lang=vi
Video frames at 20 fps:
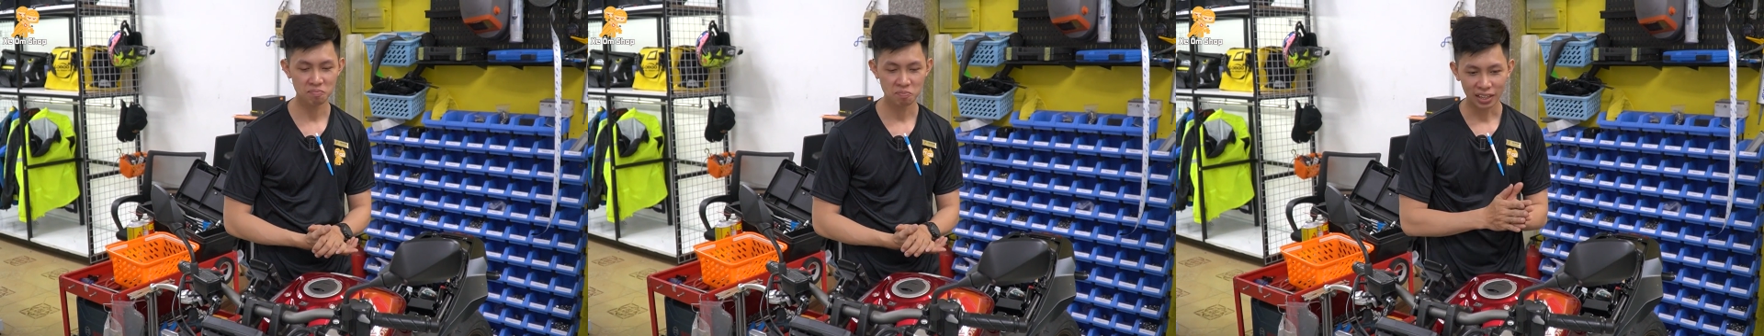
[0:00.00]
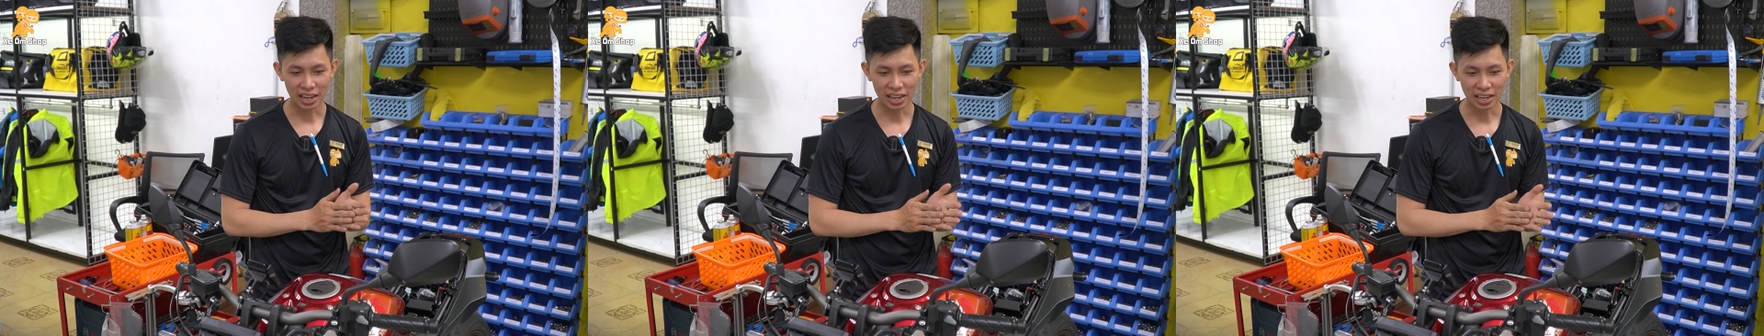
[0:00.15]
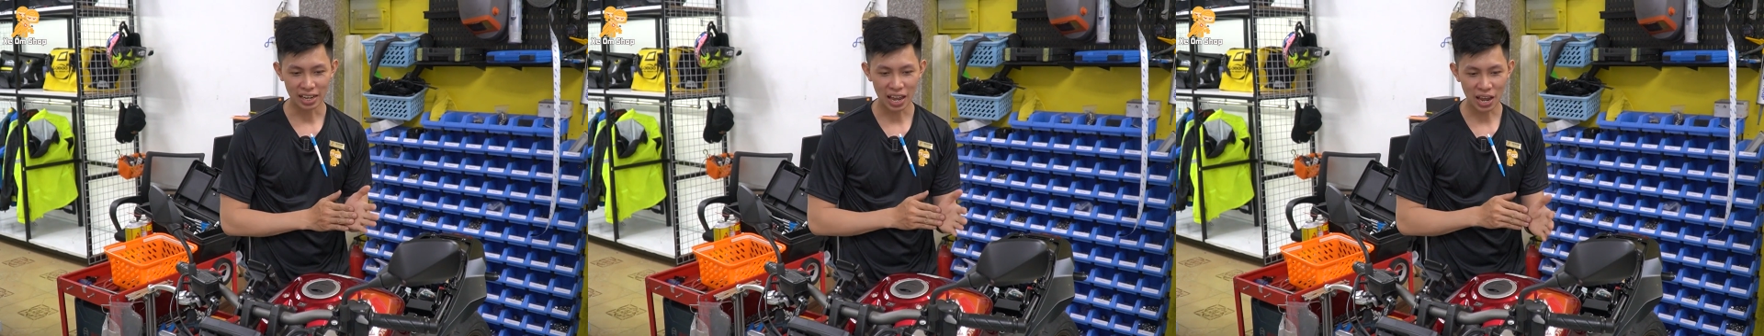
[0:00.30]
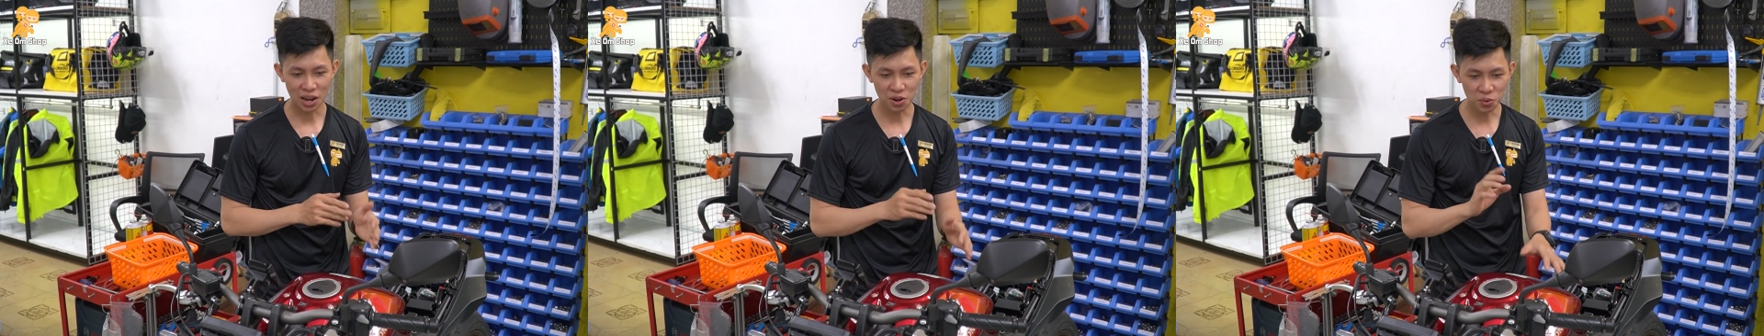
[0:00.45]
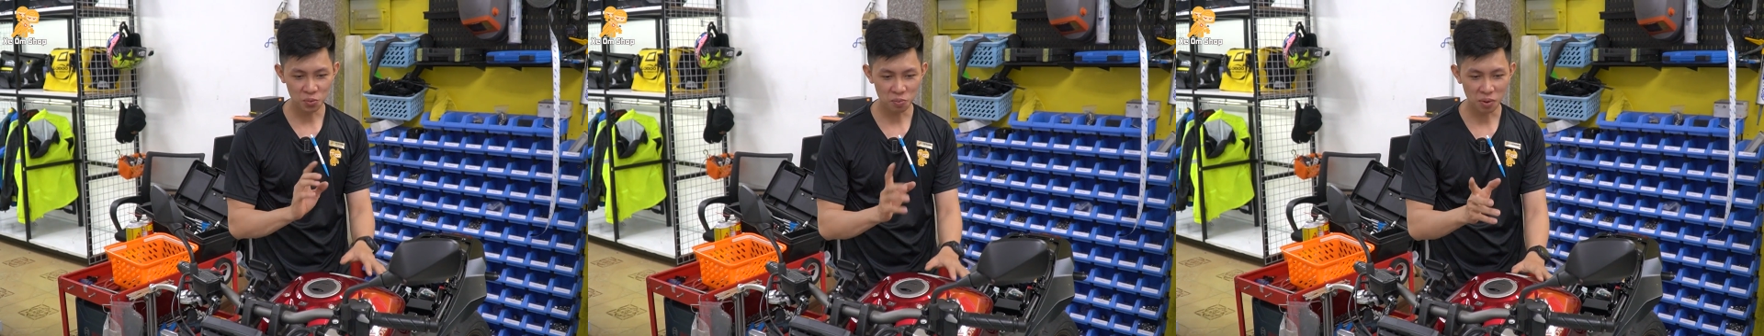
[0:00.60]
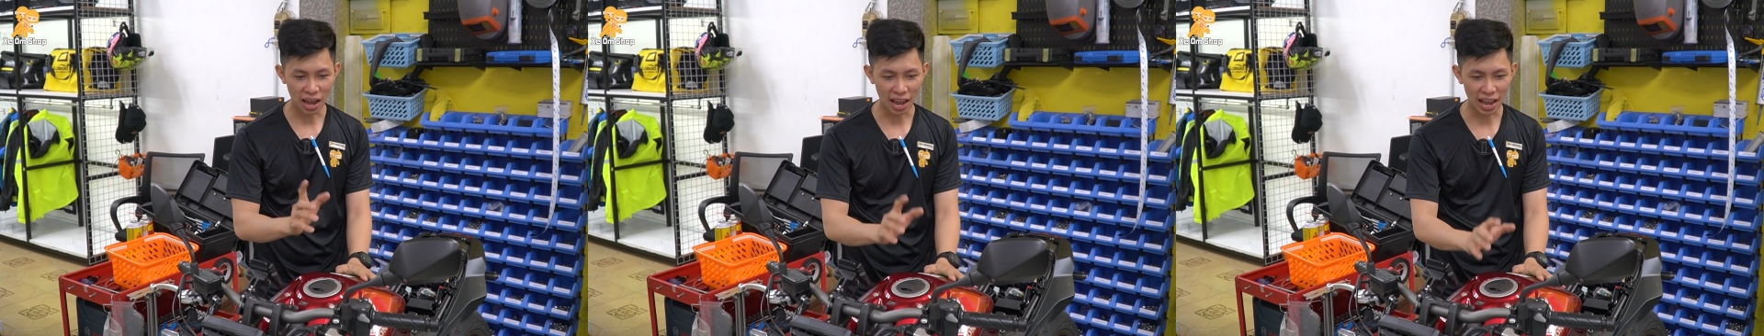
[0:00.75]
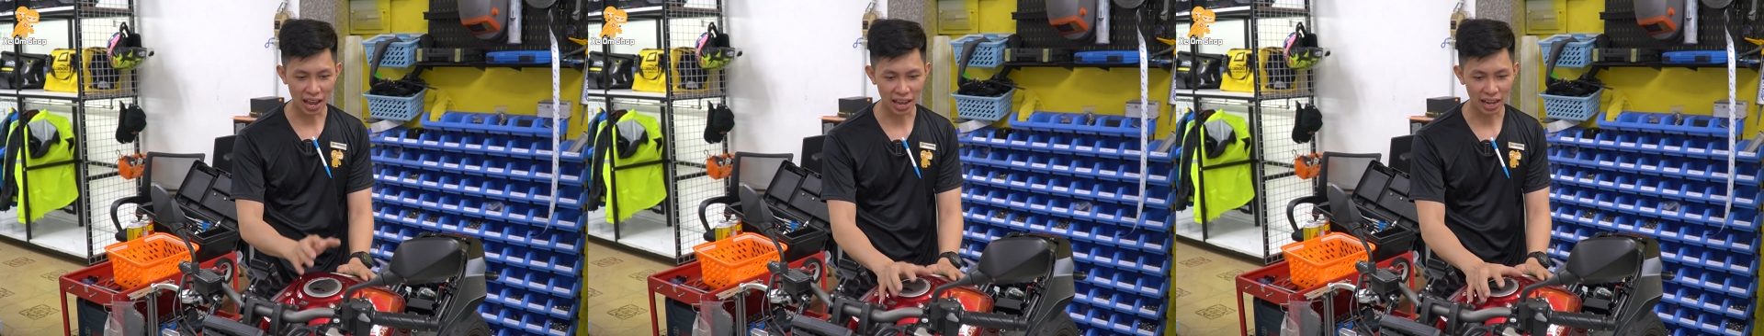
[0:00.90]
Thì nếu
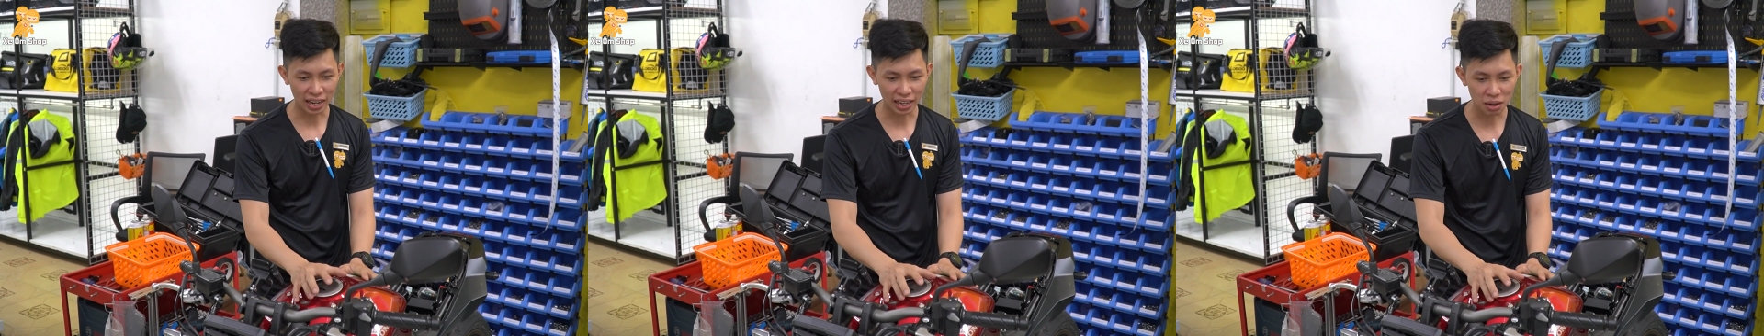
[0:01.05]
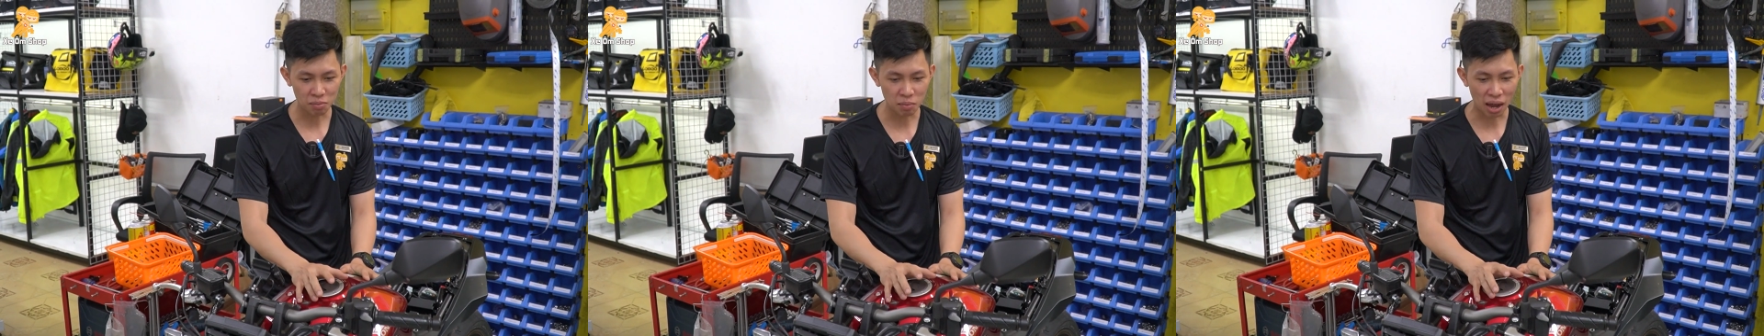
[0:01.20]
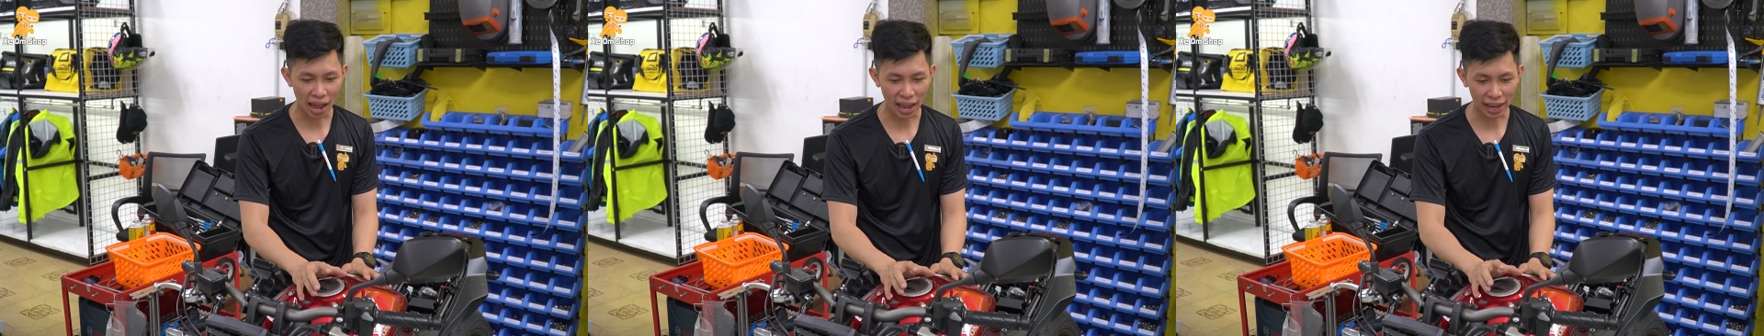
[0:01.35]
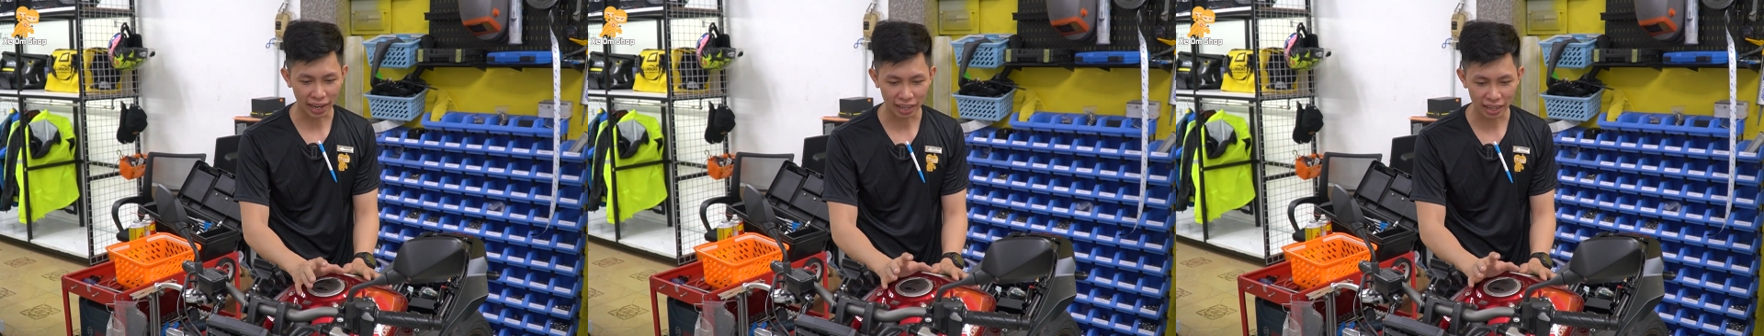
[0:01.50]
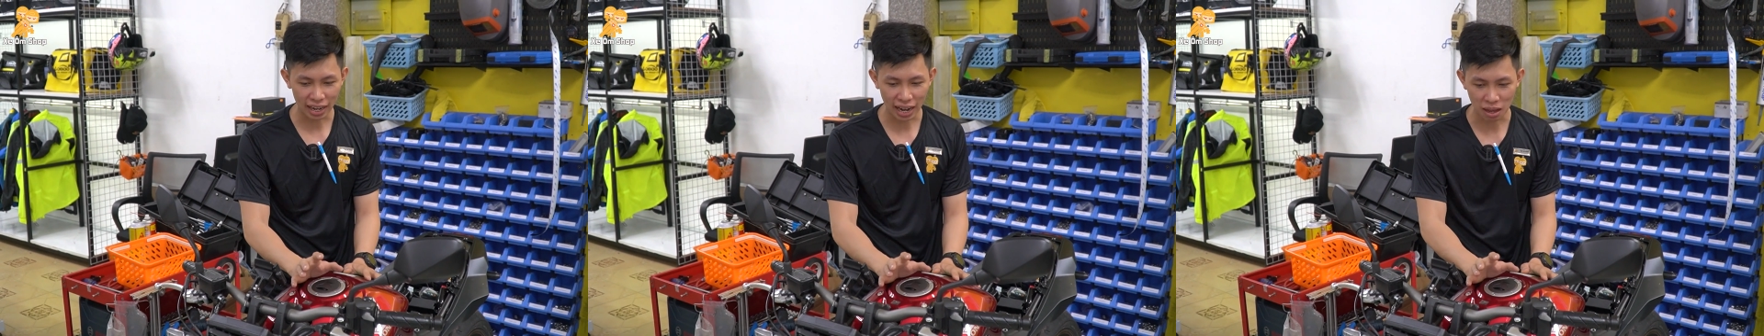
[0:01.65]
mà các bạn